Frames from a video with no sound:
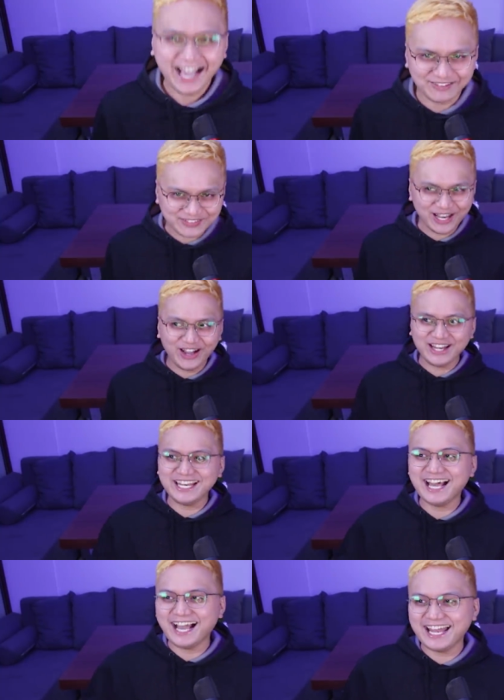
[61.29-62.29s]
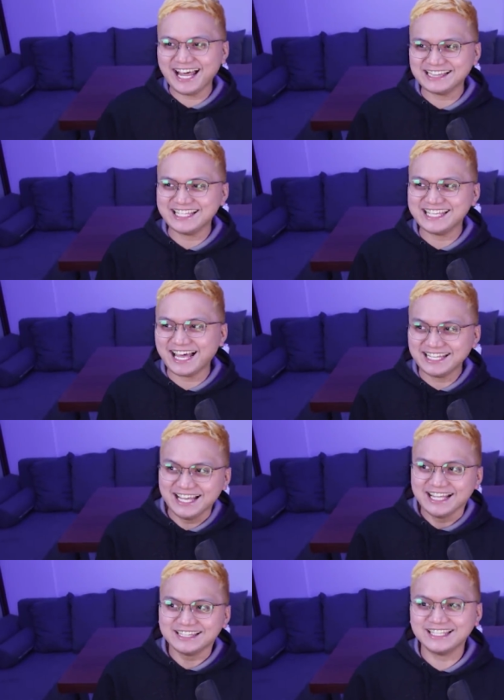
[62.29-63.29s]
Apanakarin na nga natin yan!
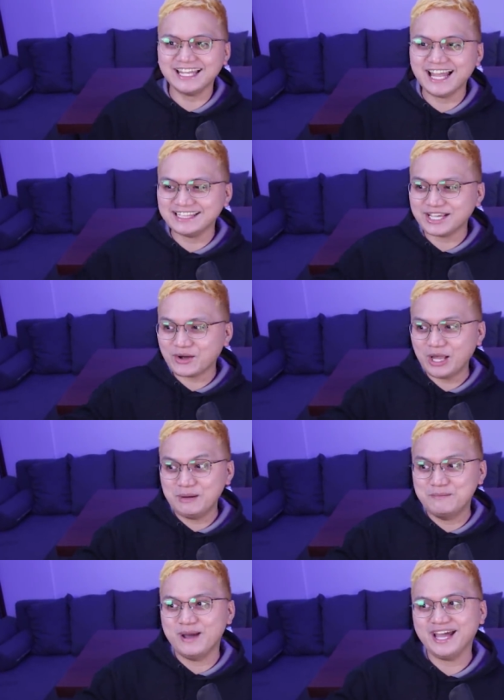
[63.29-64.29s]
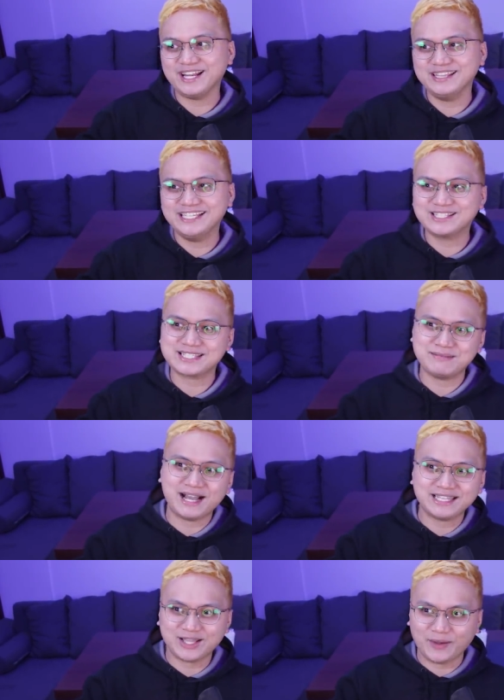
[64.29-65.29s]
Tingnan natin kung anong meron dito sa
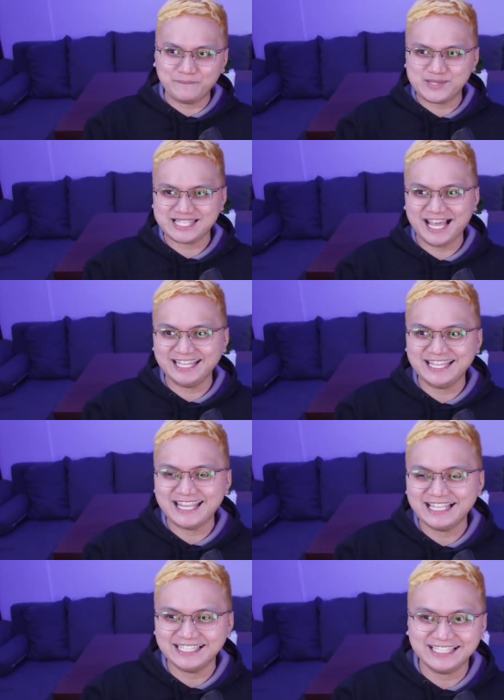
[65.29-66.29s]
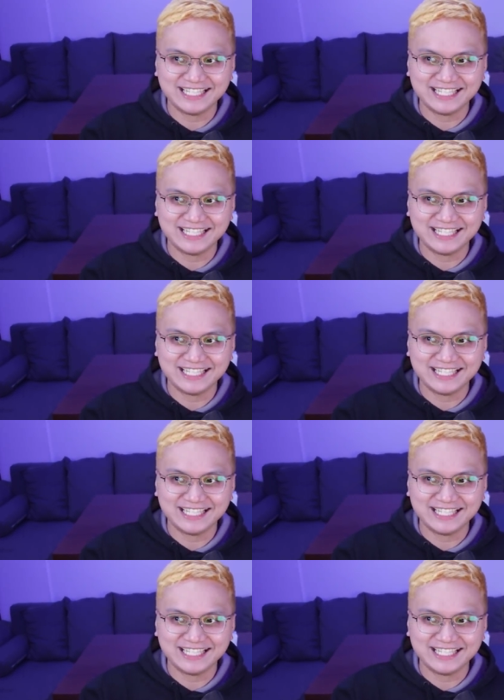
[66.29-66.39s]
mga tao. Umpisahan na natin.